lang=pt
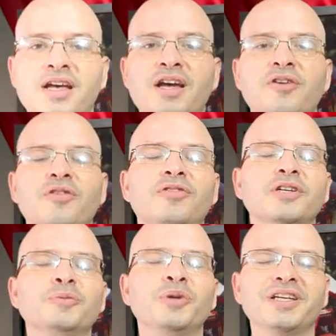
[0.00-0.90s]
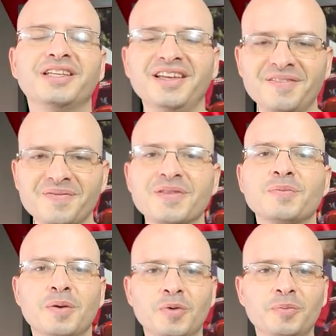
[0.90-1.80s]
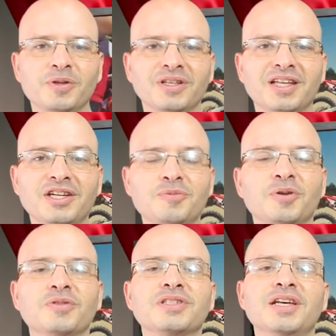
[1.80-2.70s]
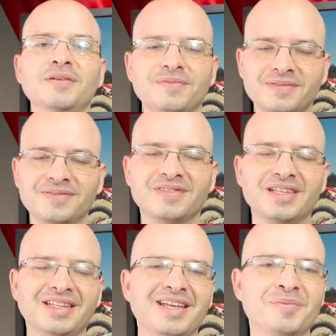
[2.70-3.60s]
Eu vou ficando por aqui, uma boa pilotagem para você e até a